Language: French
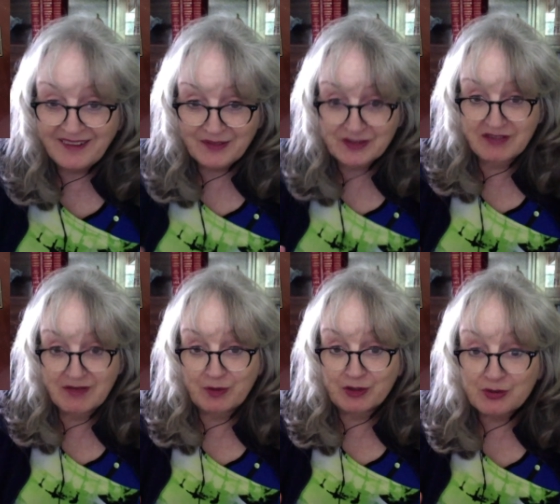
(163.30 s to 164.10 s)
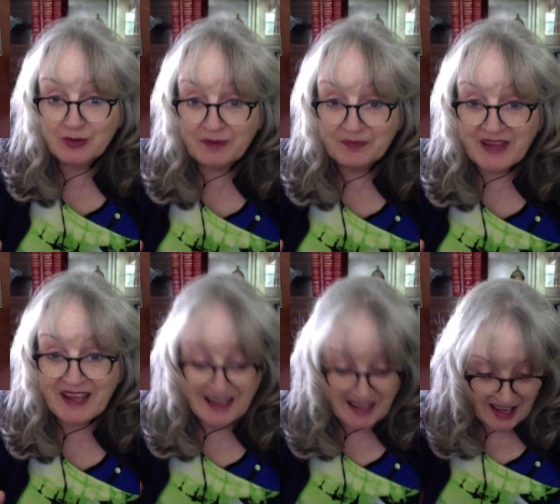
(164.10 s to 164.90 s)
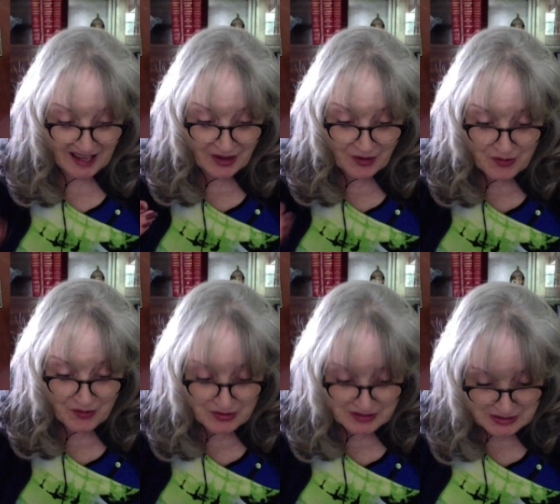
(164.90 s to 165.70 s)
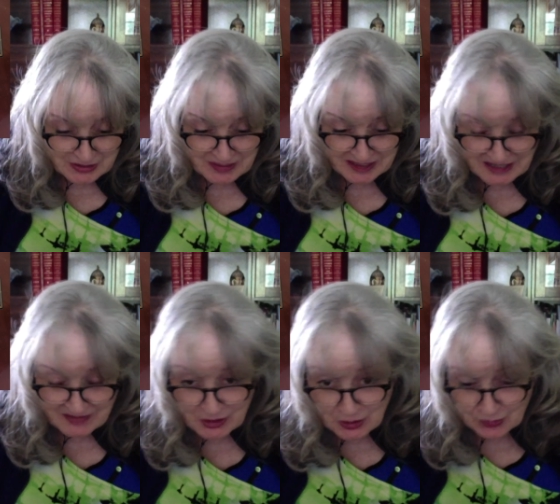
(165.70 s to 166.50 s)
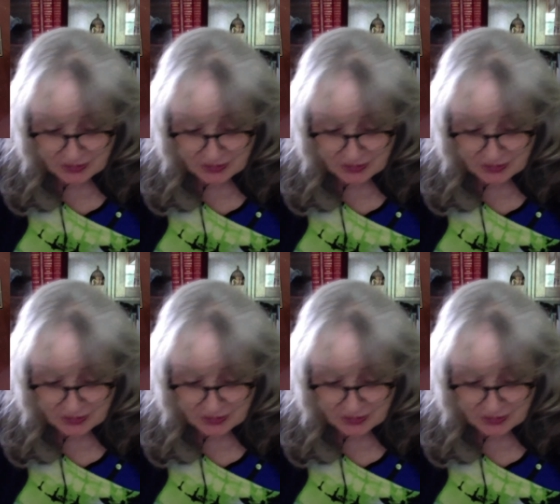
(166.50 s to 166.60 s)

vous n'avez pas le choix. Alors, on continue maintenant avec le côté